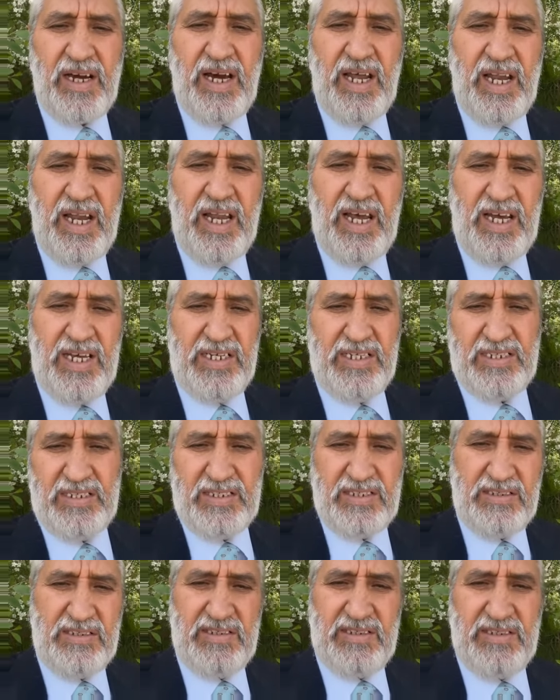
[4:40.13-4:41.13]
Allah,
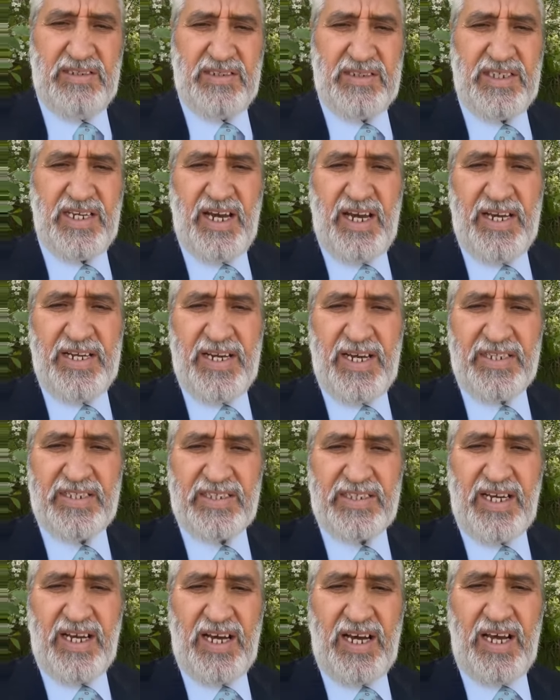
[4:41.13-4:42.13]

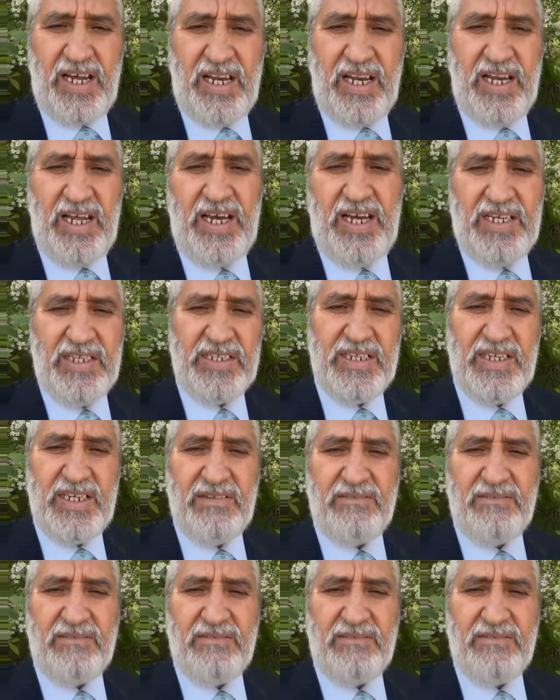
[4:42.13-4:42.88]
kainatta Allah